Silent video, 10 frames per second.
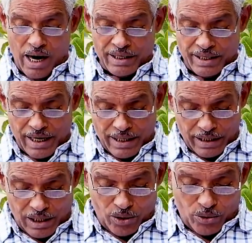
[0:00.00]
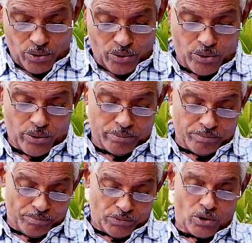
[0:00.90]
ఆయన ఎన్నికలు
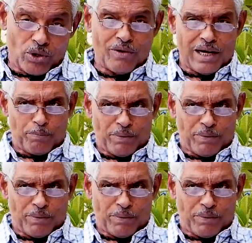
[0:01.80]
రెండు వేల